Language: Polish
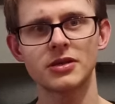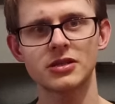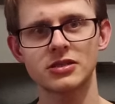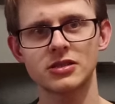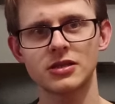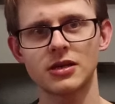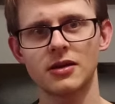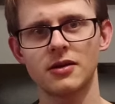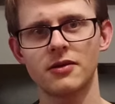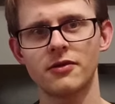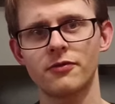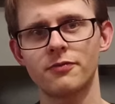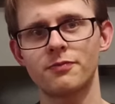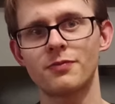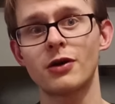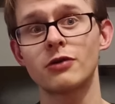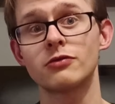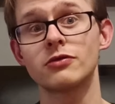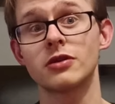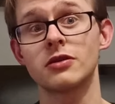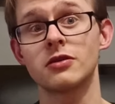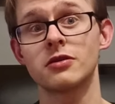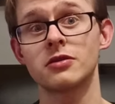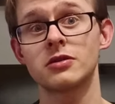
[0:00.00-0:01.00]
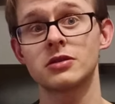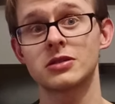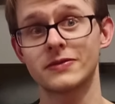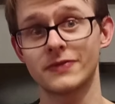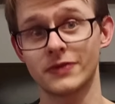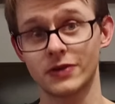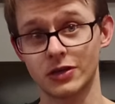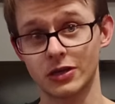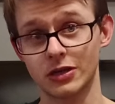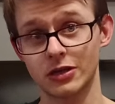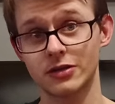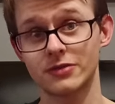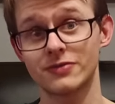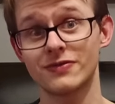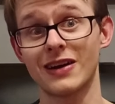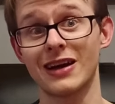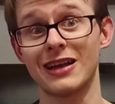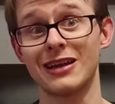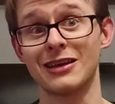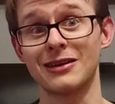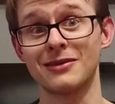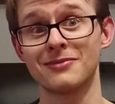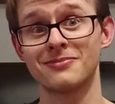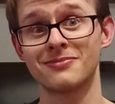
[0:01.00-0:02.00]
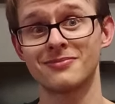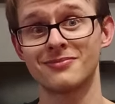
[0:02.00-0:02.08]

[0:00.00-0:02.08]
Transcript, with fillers: obecnie w pełnej swoich chwal